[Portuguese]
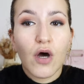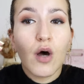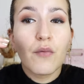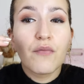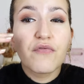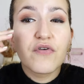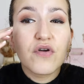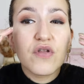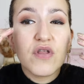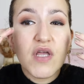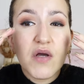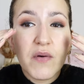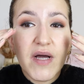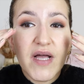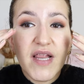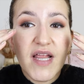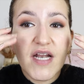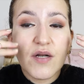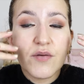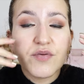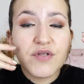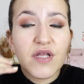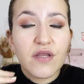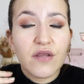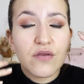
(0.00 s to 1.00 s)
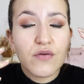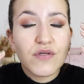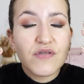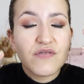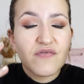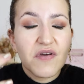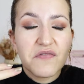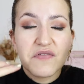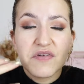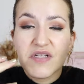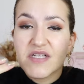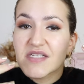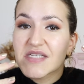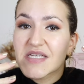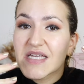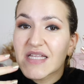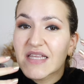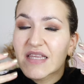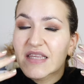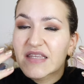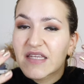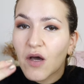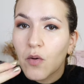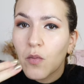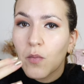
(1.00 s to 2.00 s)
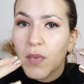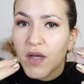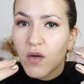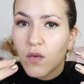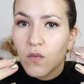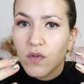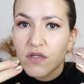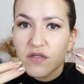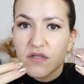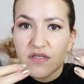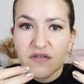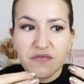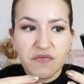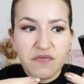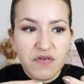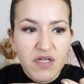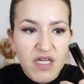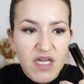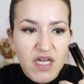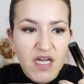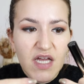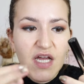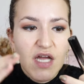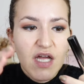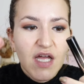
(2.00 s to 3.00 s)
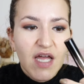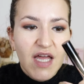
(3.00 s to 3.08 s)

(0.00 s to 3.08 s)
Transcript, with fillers: Óbvio que eu tenho eyeliner, portanto não se vai ver assim tão bem quanto deveria.